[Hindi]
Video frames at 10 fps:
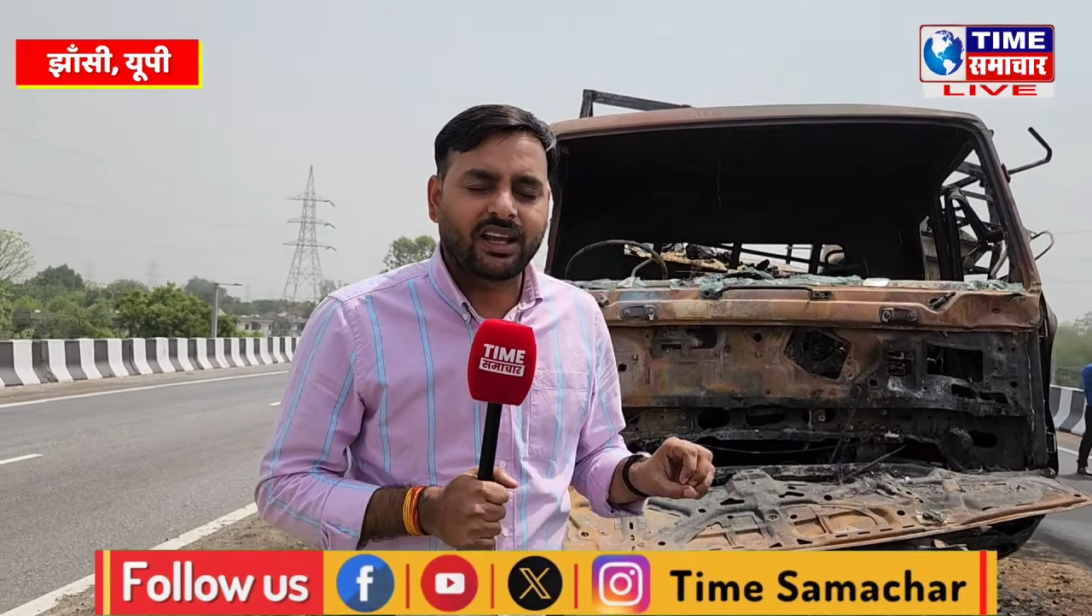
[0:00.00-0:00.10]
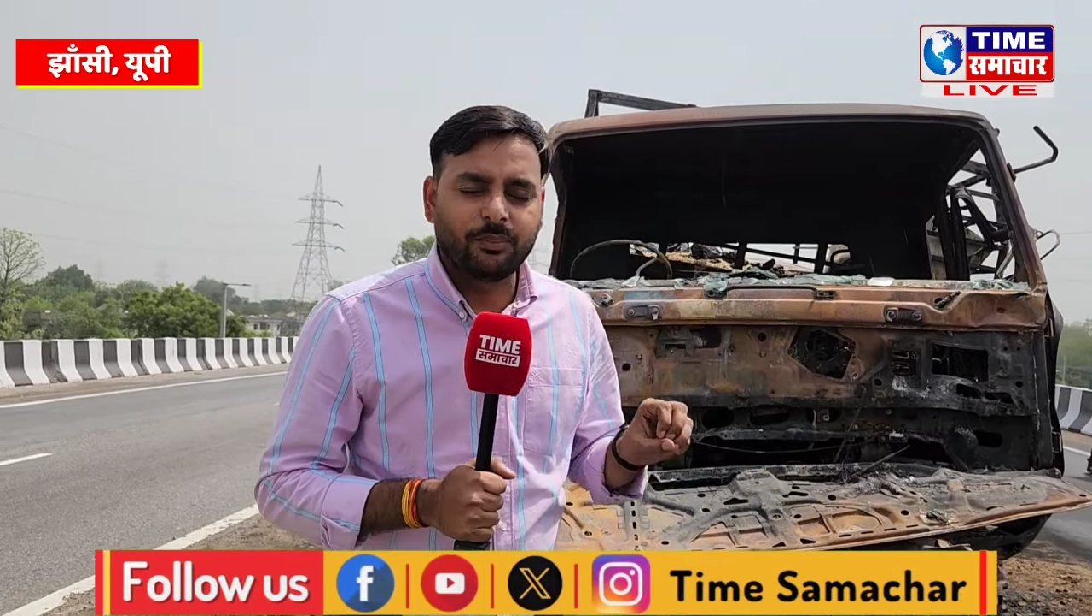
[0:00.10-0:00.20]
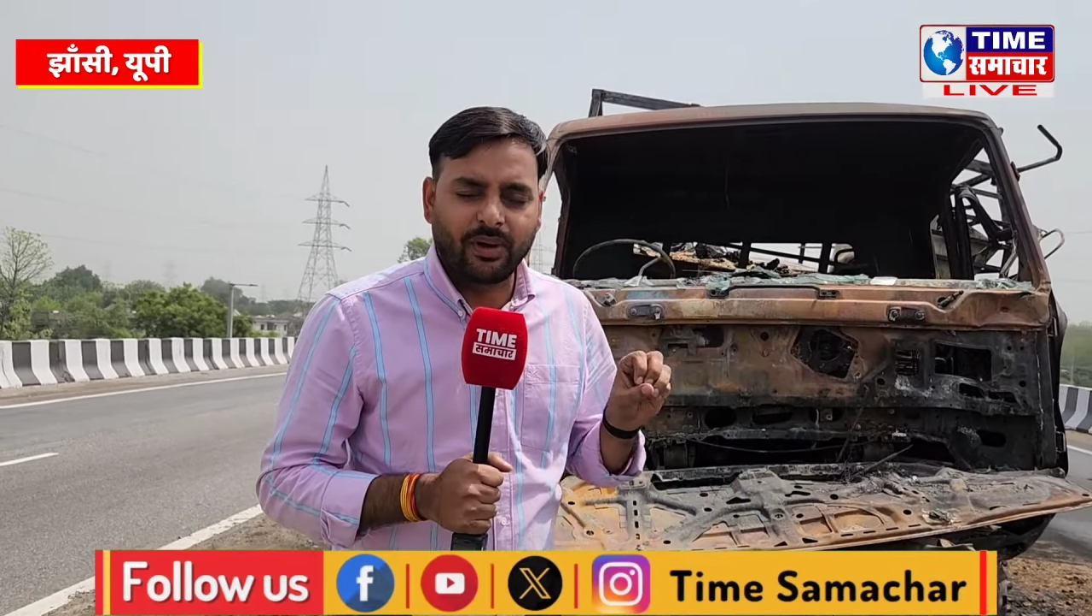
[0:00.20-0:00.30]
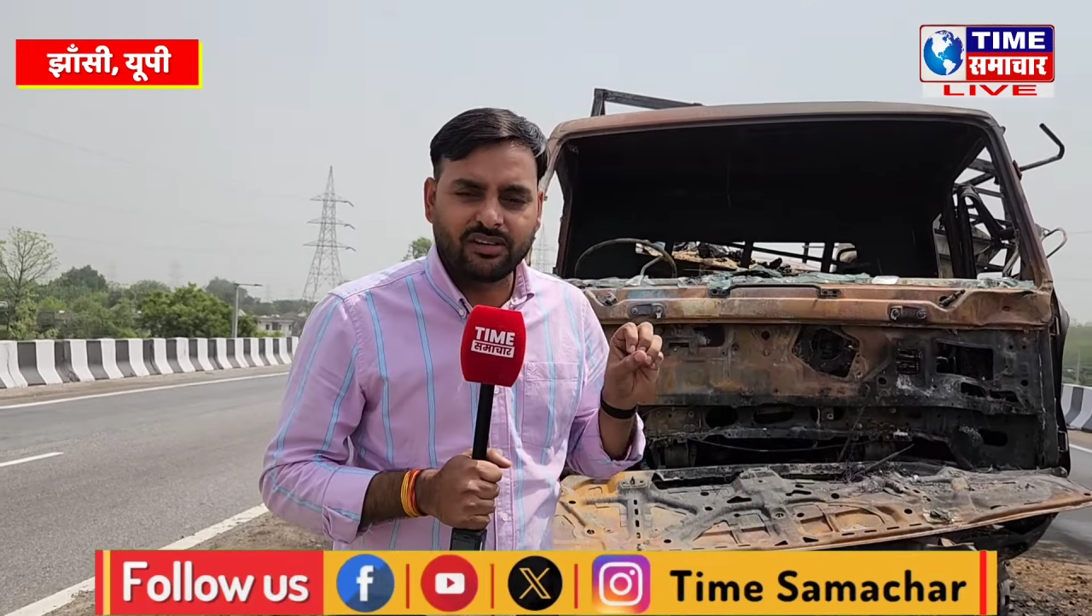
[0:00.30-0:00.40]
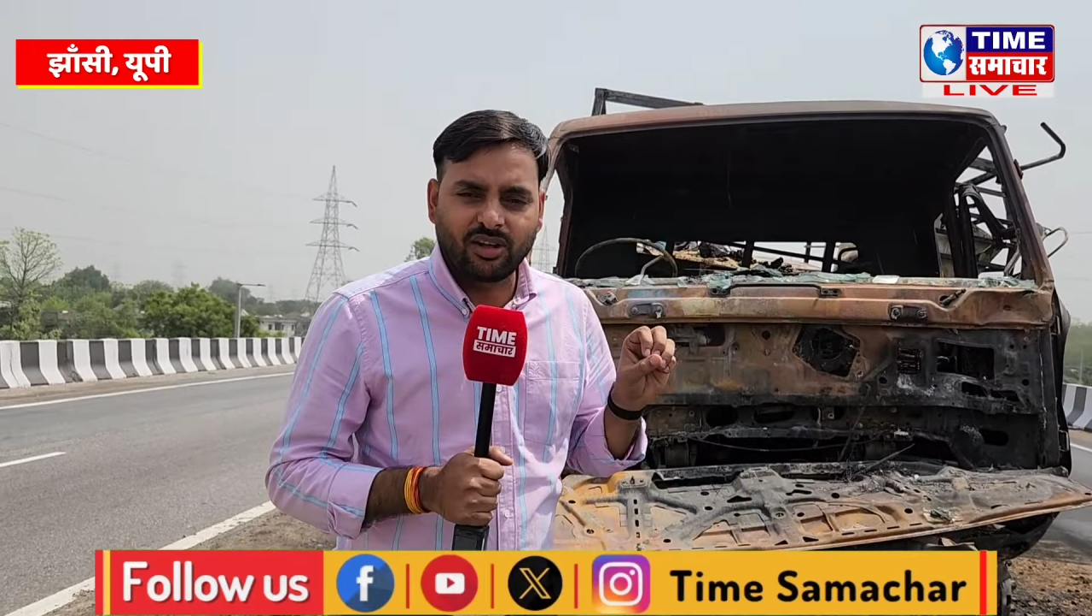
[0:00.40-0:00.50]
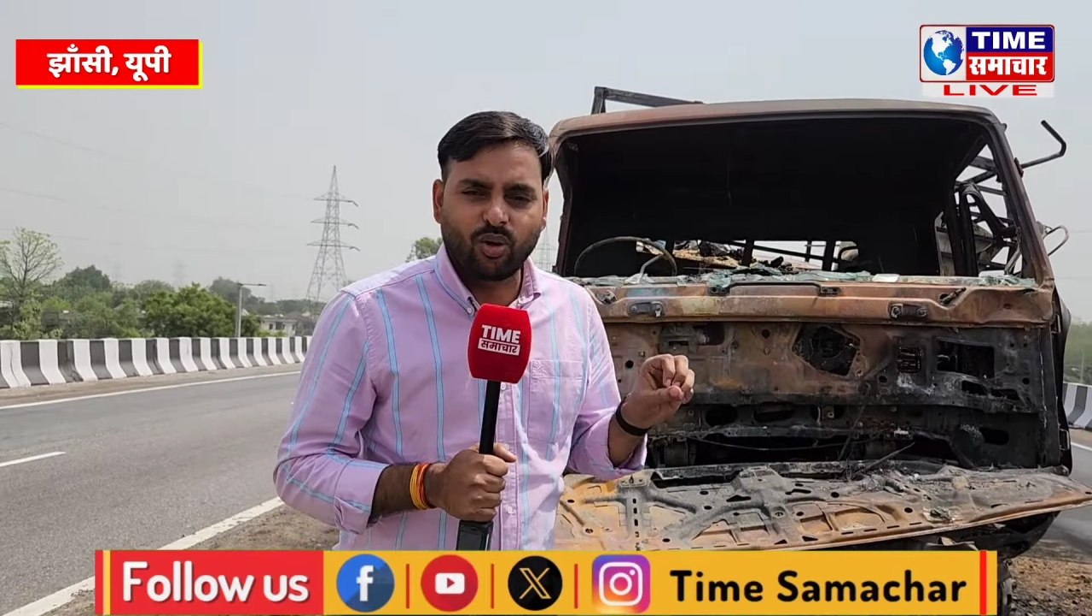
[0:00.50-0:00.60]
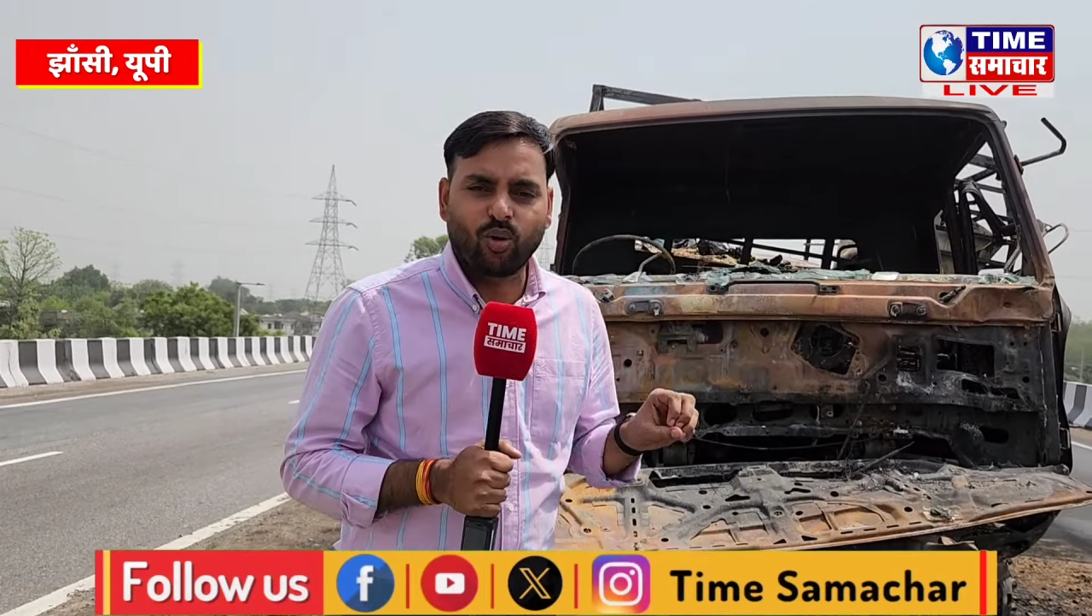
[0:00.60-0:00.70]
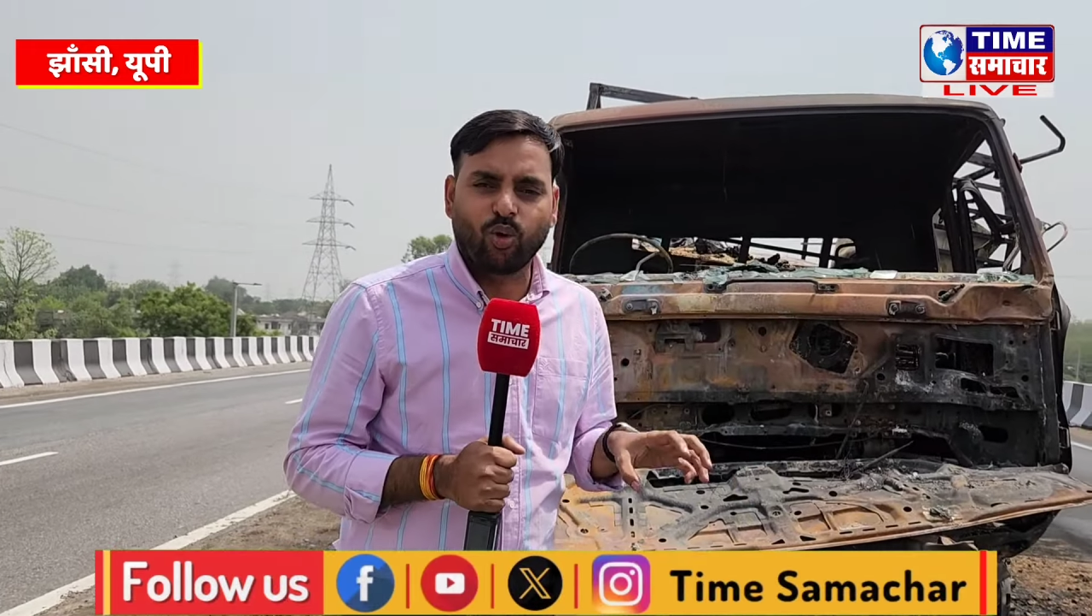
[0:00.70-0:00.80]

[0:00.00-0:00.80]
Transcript: कि परिजनों